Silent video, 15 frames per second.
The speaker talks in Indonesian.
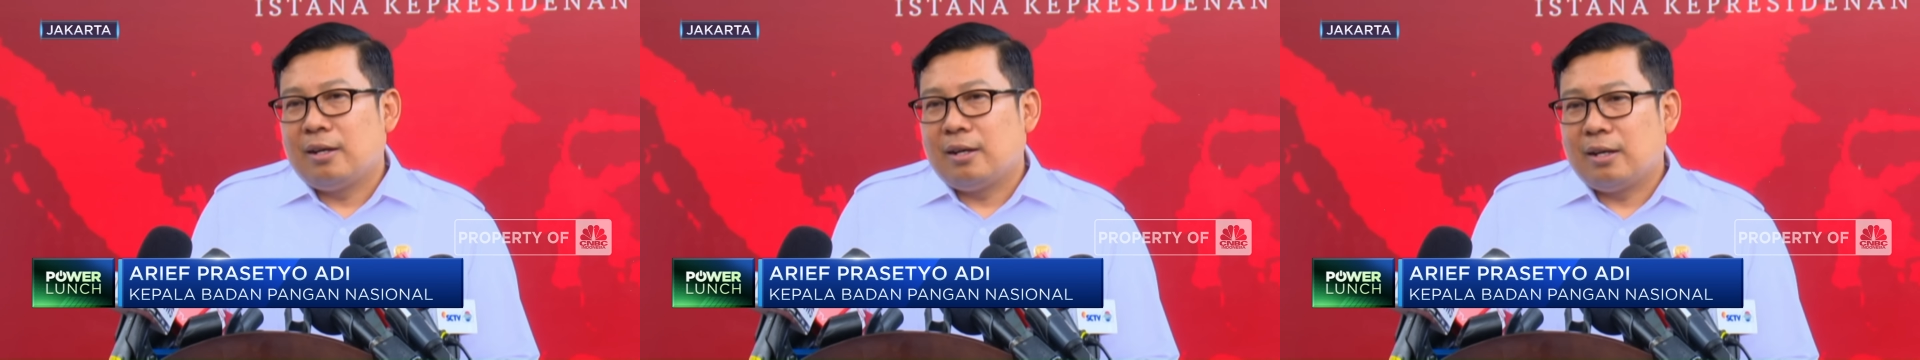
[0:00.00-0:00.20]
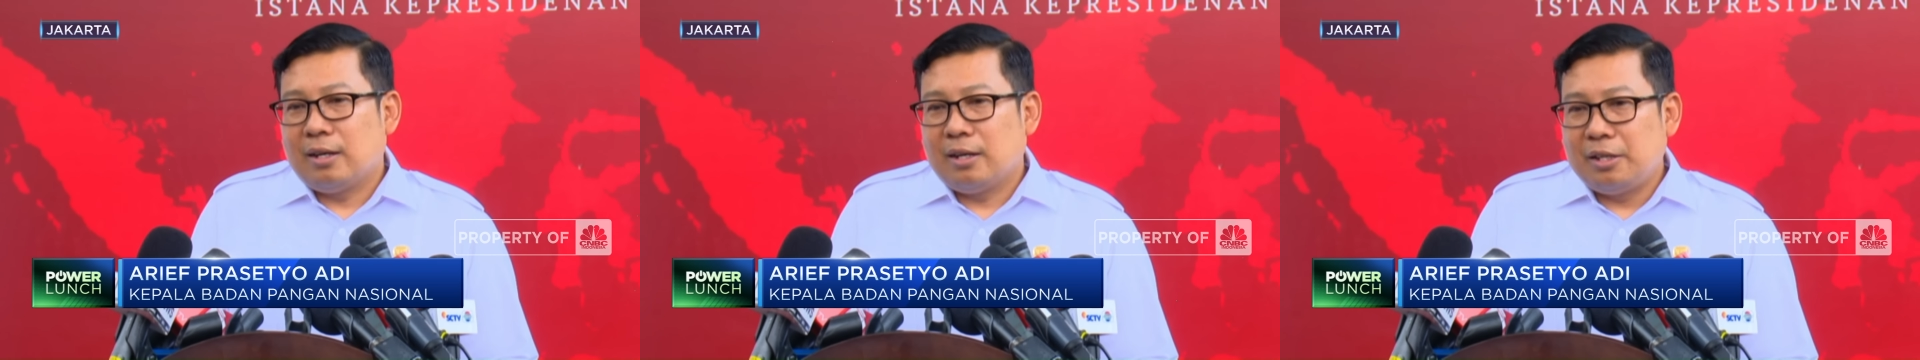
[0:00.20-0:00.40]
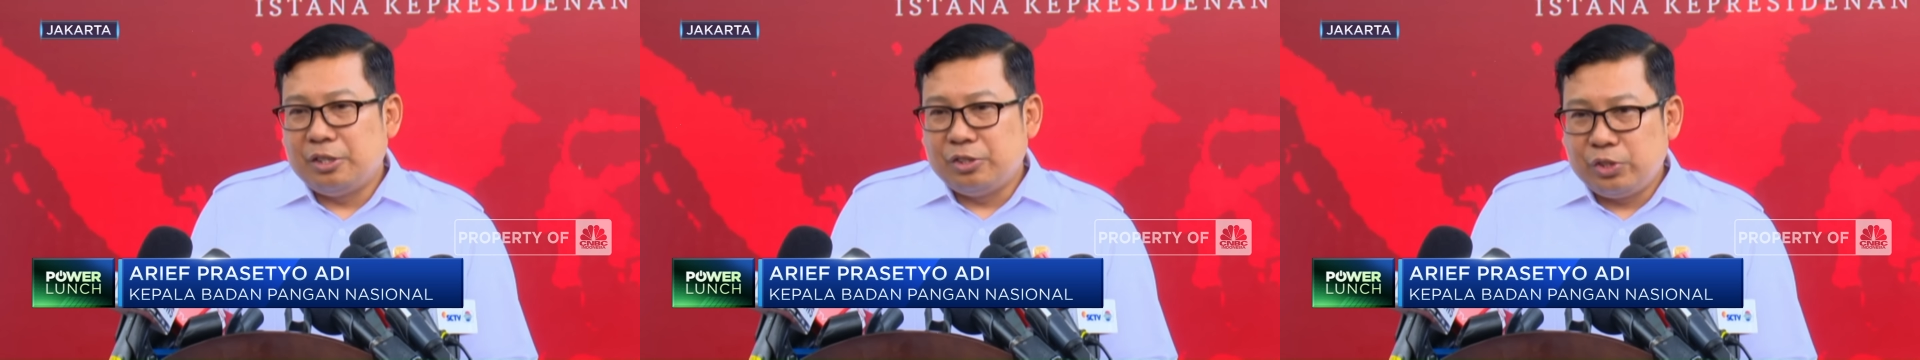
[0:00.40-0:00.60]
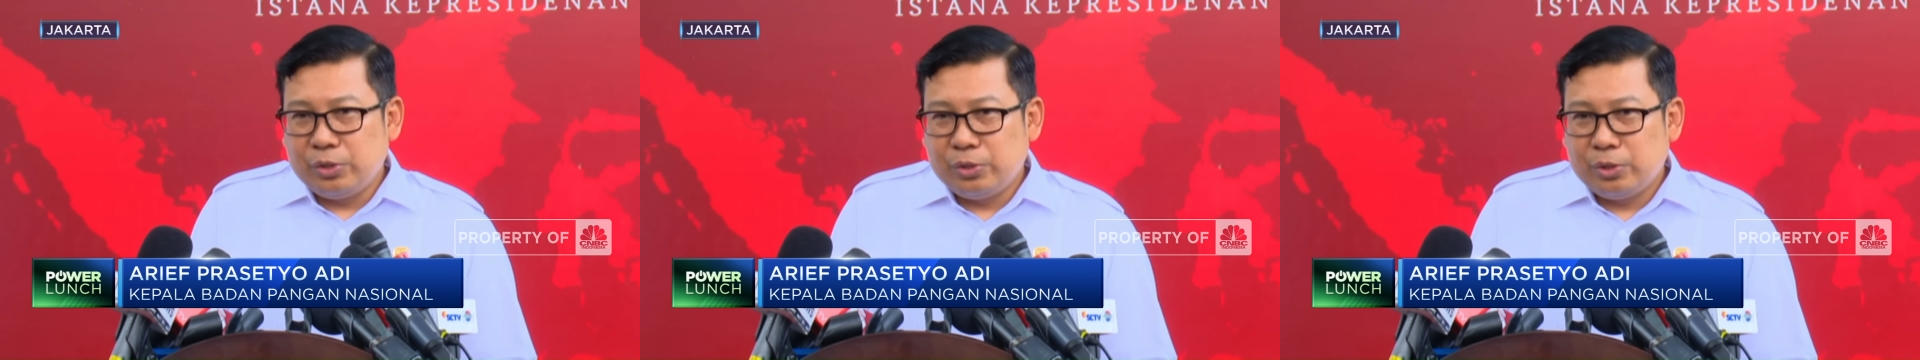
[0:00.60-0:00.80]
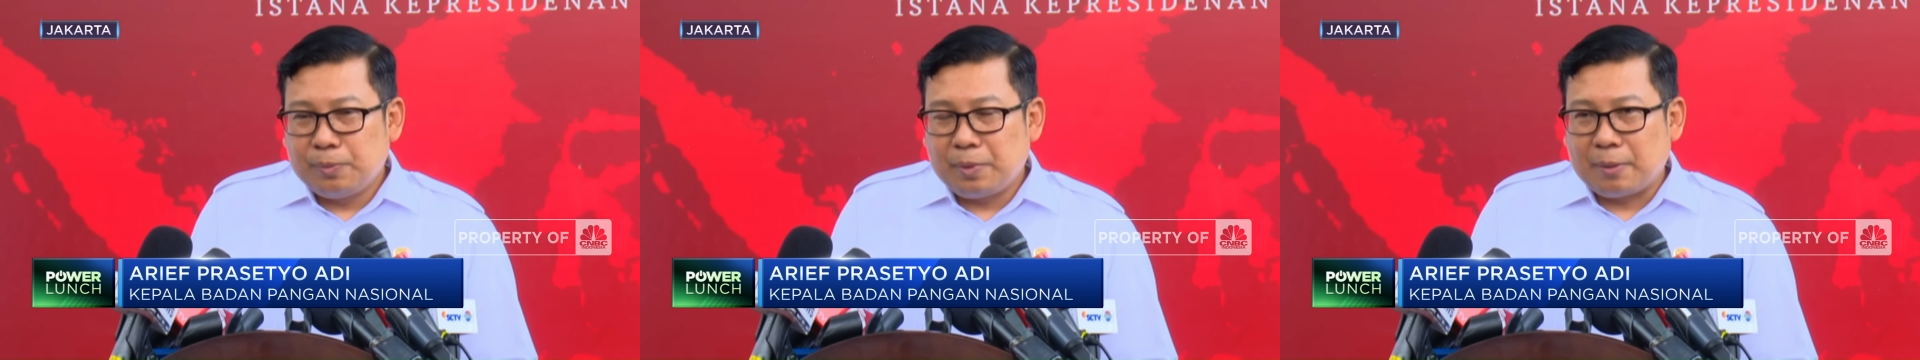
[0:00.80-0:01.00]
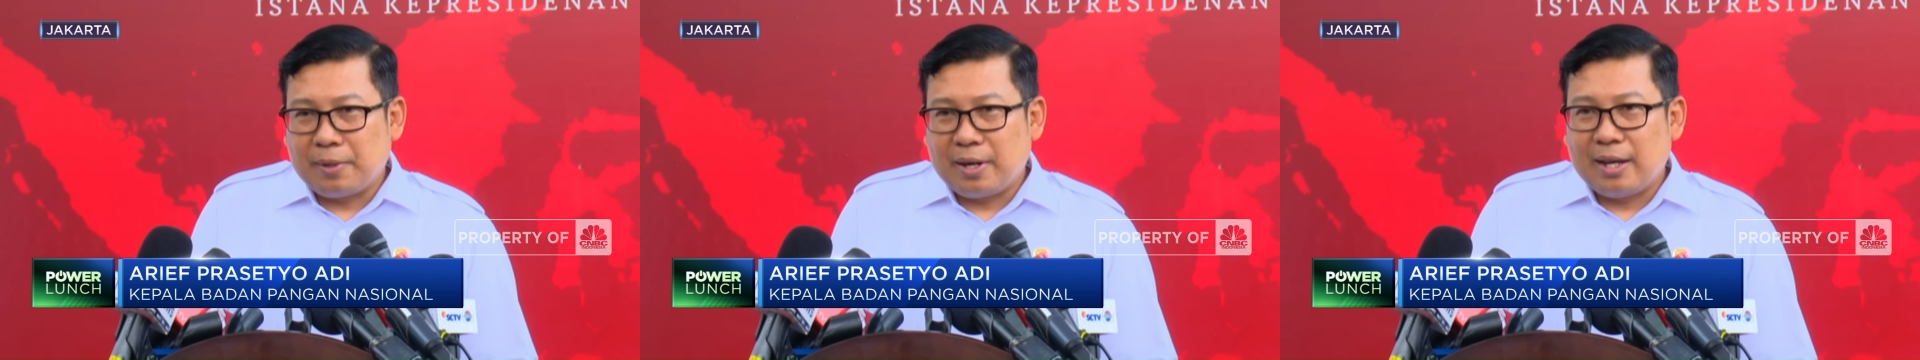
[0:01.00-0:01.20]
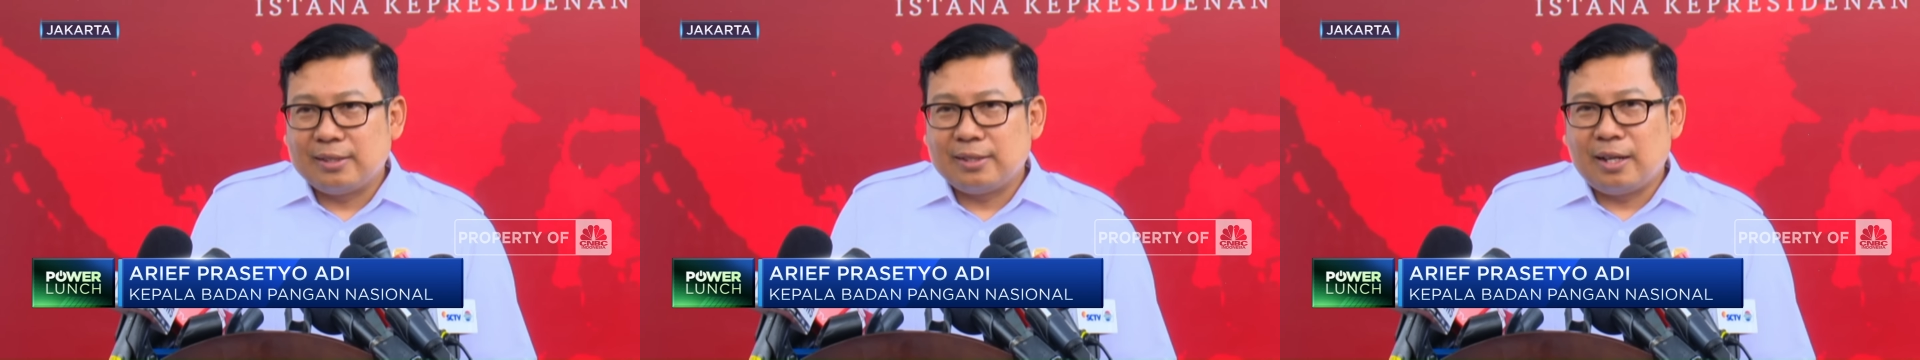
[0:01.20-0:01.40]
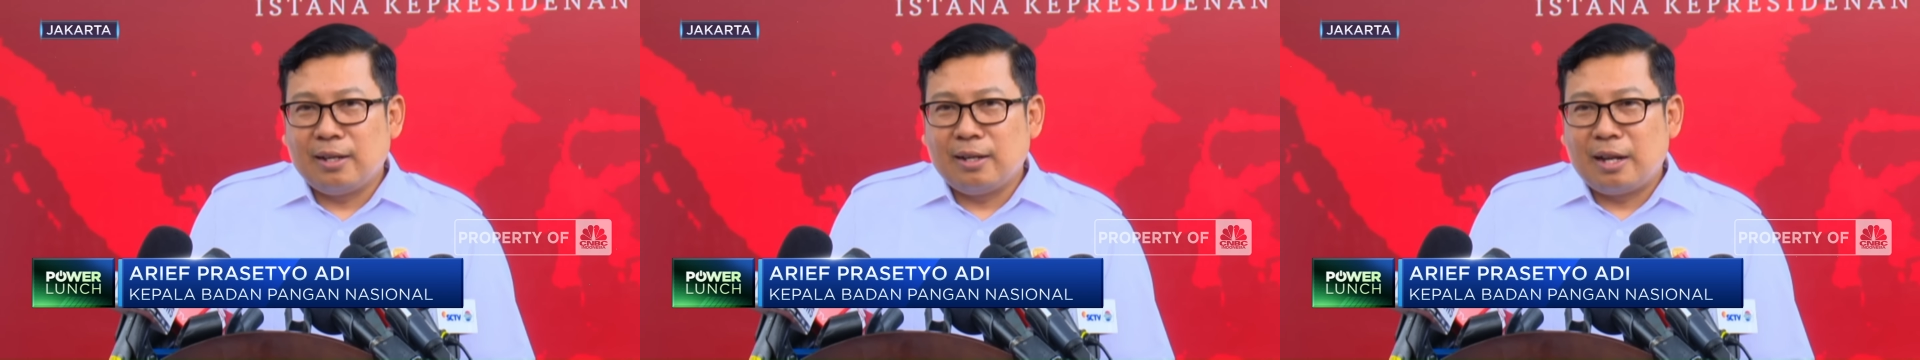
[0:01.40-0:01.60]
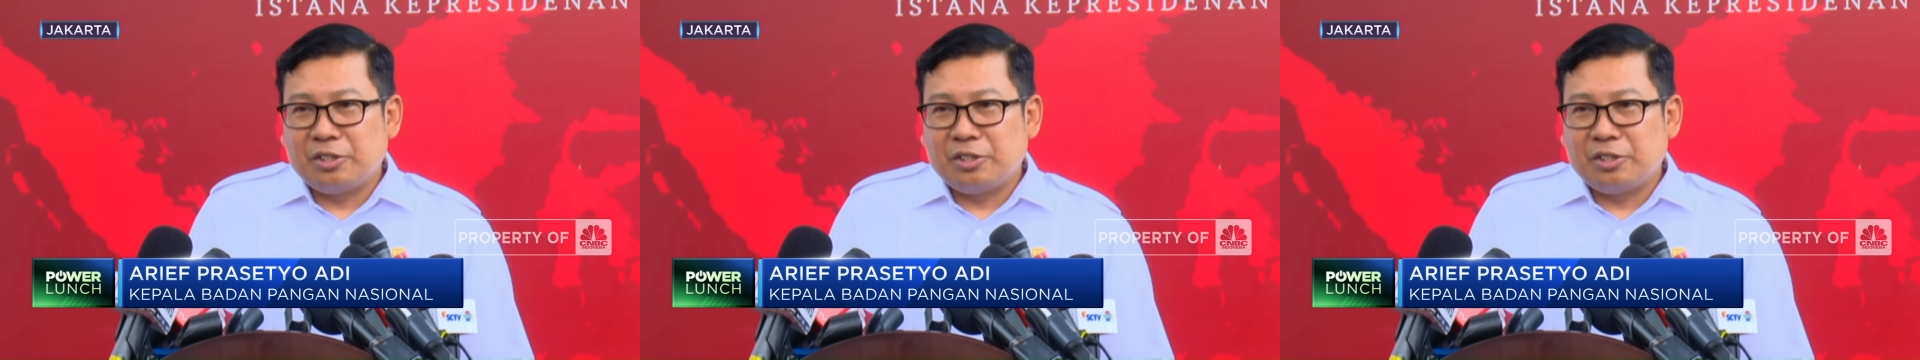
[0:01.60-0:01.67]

uh, isu perberasan